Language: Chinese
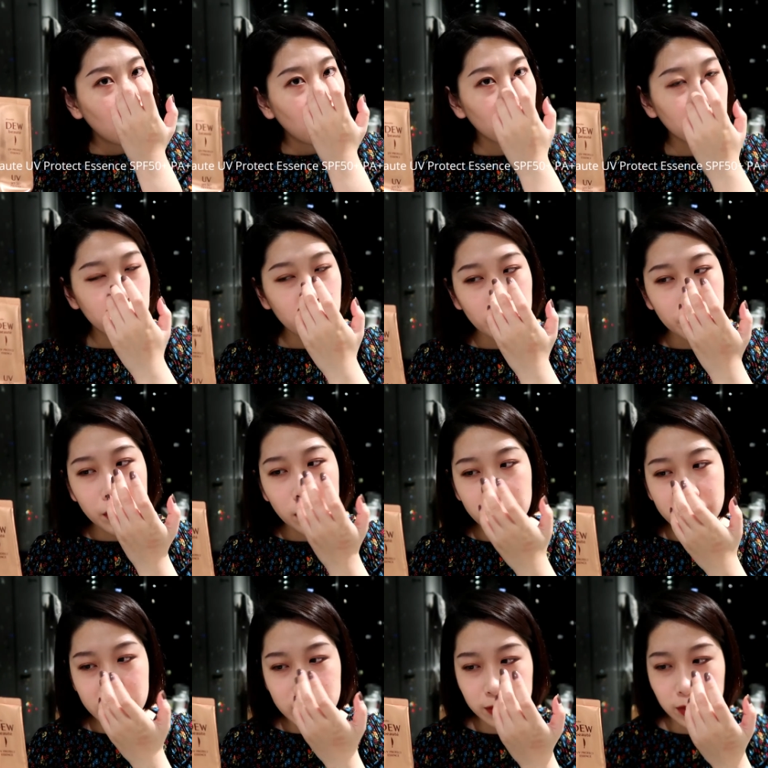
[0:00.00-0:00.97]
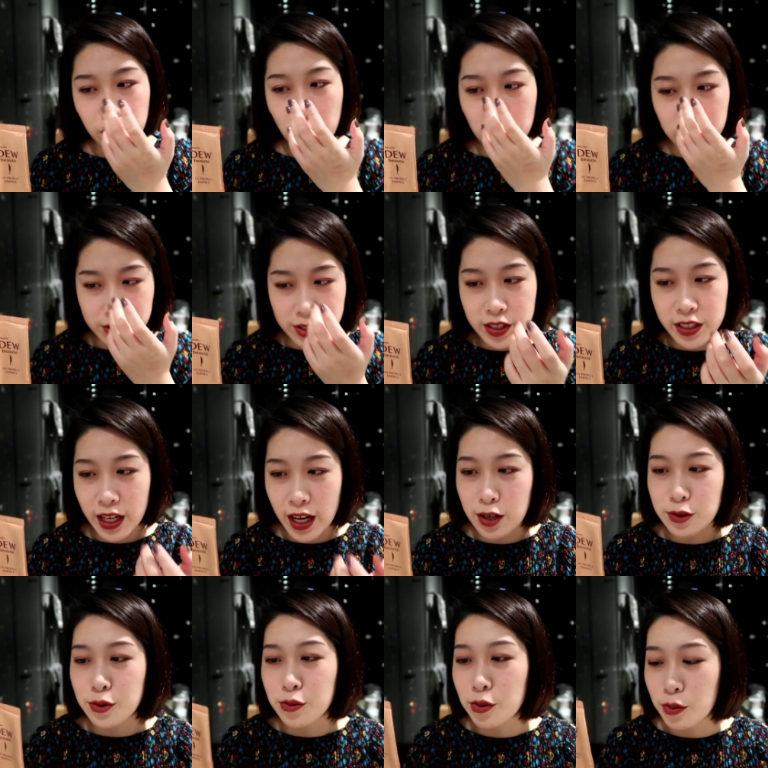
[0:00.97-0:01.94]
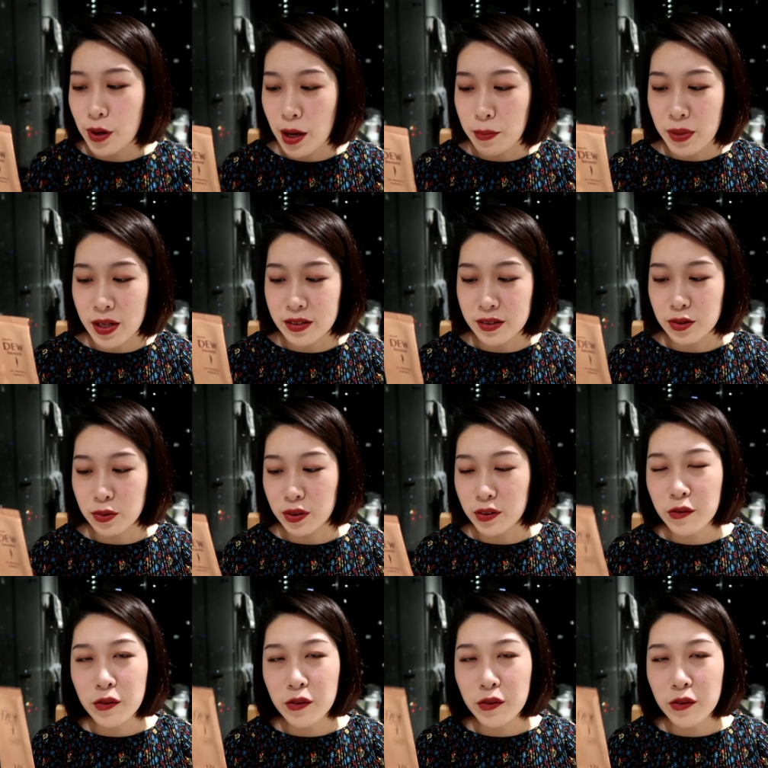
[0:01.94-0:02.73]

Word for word: 我我不知道为什么，我好像之前还说过我还蛮喜欢，